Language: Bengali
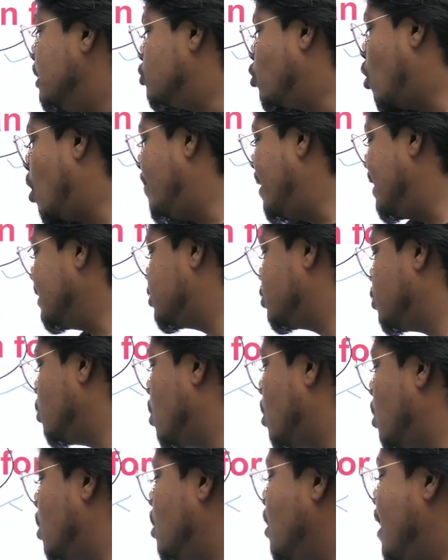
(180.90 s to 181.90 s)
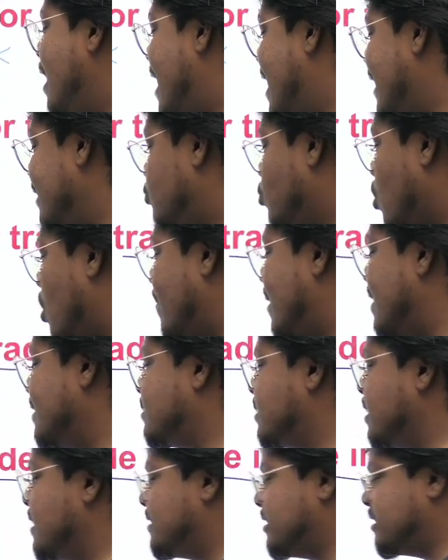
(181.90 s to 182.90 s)
থমাস র অ্যান্ড থমাস
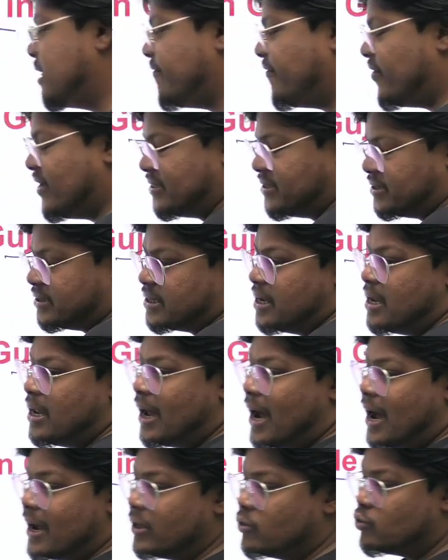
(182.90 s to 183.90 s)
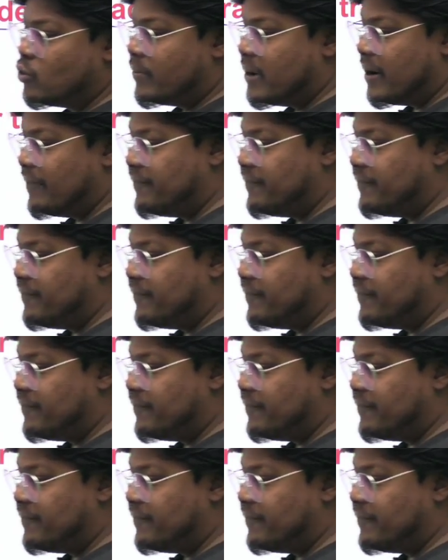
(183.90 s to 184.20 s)
স্টেফেন্স আগে তোমরা